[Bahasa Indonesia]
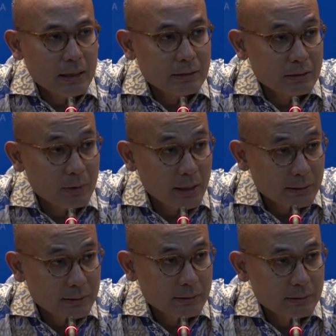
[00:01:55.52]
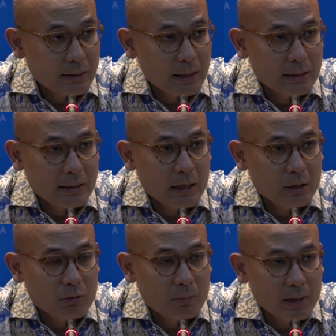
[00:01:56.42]
tanggal 11 karena
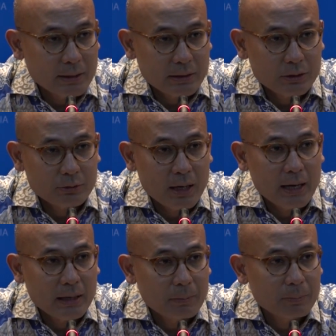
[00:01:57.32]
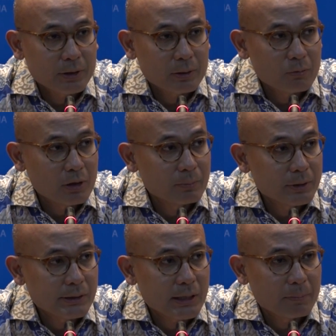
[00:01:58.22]
tanggal 12-nya sudah ada pertemuan
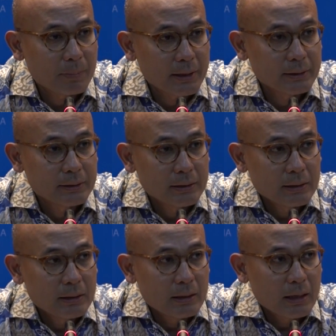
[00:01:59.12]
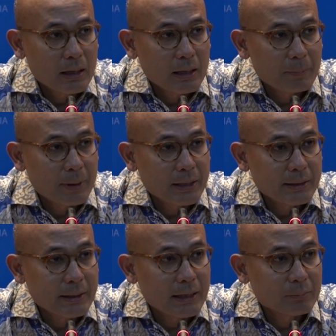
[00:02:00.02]
persiapan uh, pada
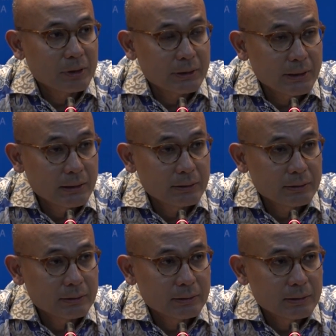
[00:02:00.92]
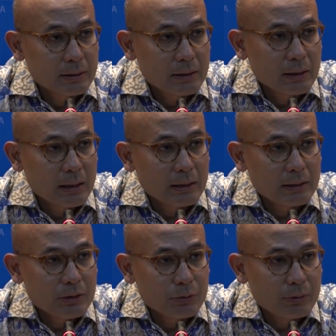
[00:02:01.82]
tingkat menteri uh,
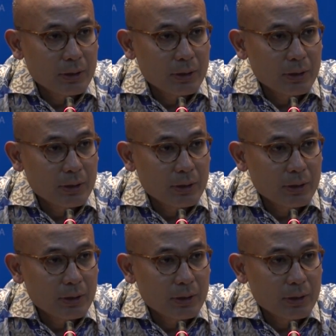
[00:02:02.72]
dan